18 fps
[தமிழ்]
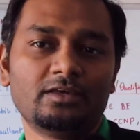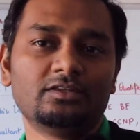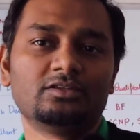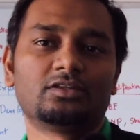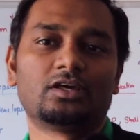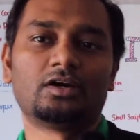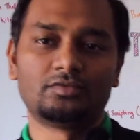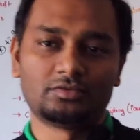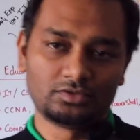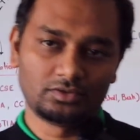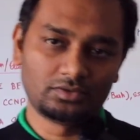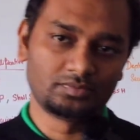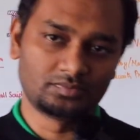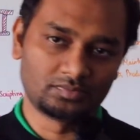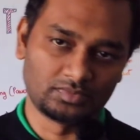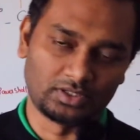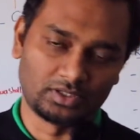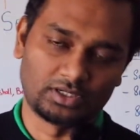இதுதான் வந்து
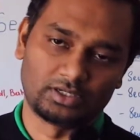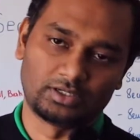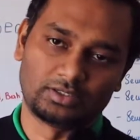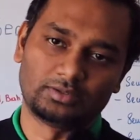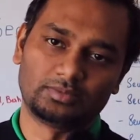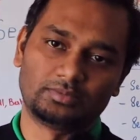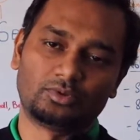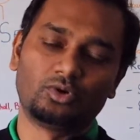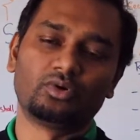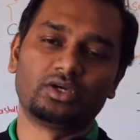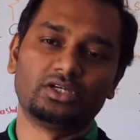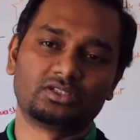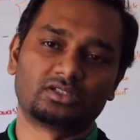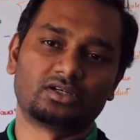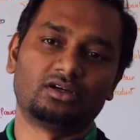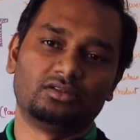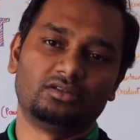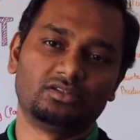
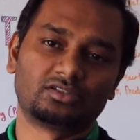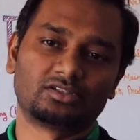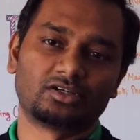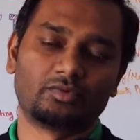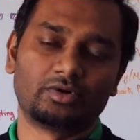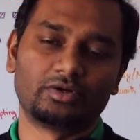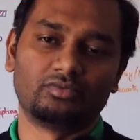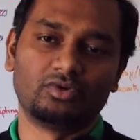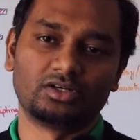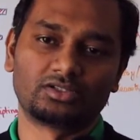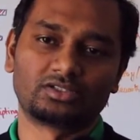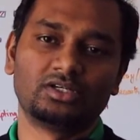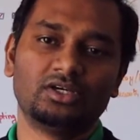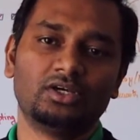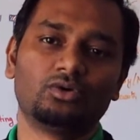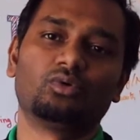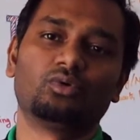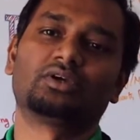குக்கீஸ் திஸ் ஆஃப் இட் ஒர்க்ஸ்
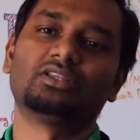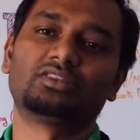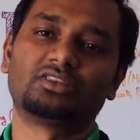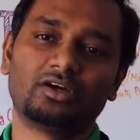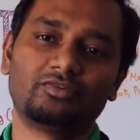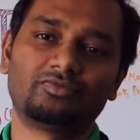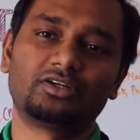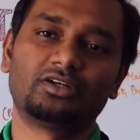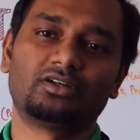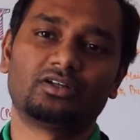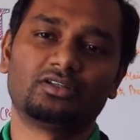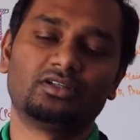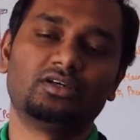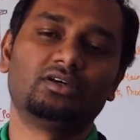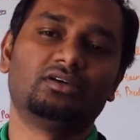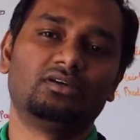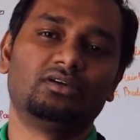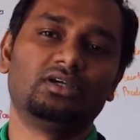குக்கி தெஃப்ட்ன்றது